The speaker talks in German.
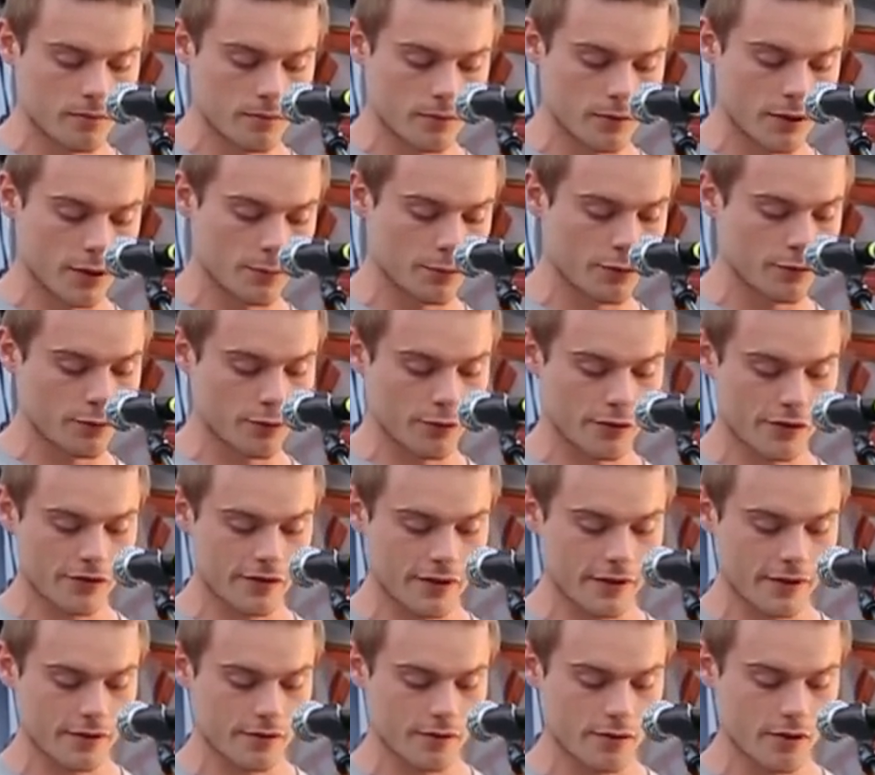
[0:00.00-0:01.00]
mein
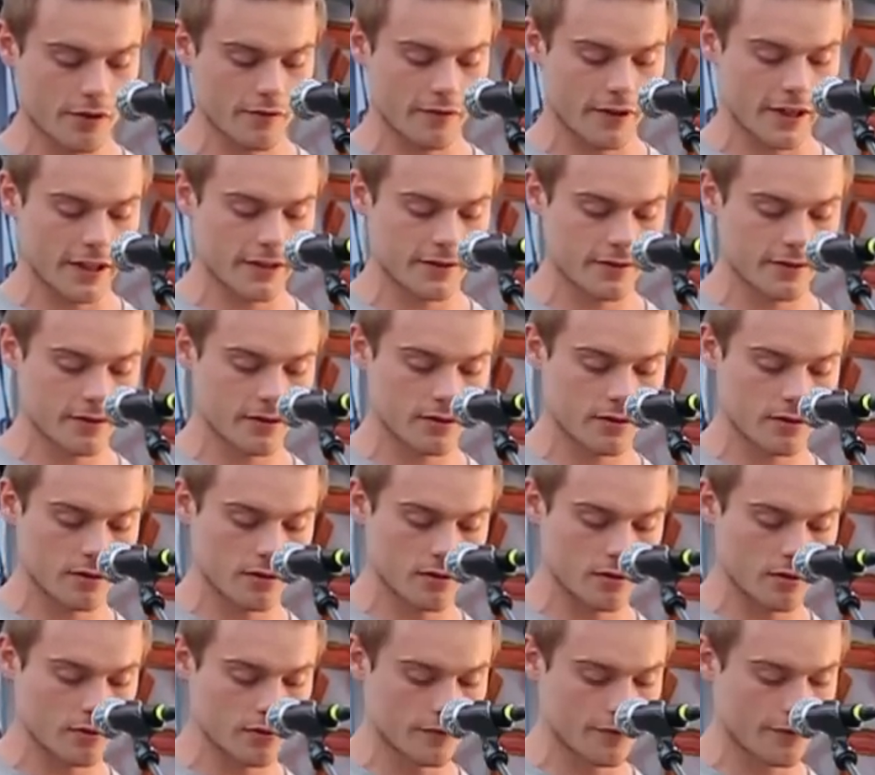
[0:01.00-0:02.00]
Bewusstsein zu erweitern
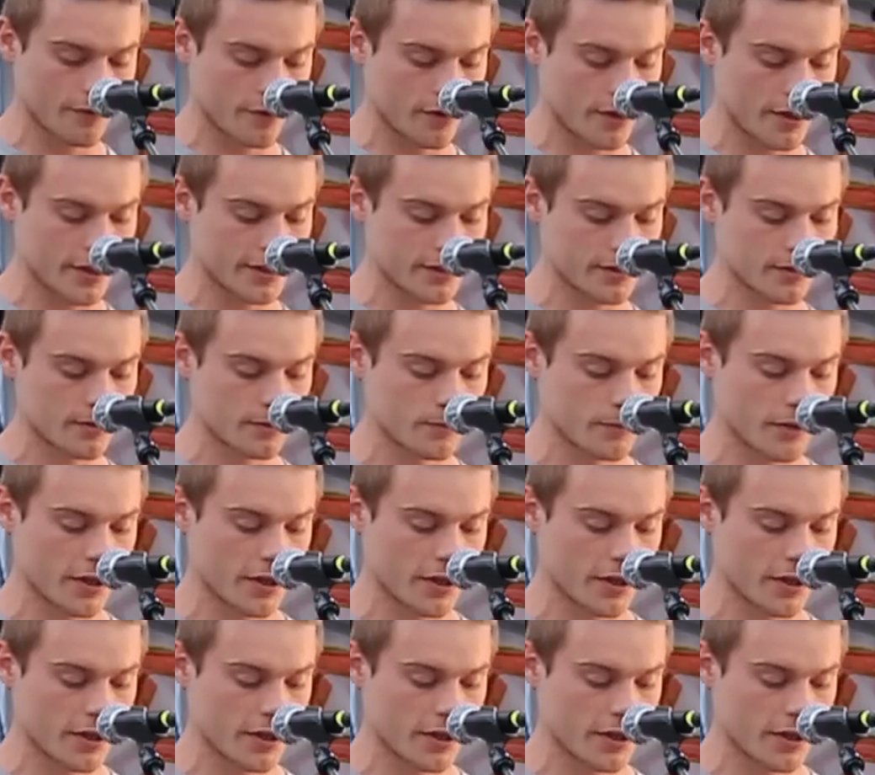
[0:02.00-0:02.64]
und Freunden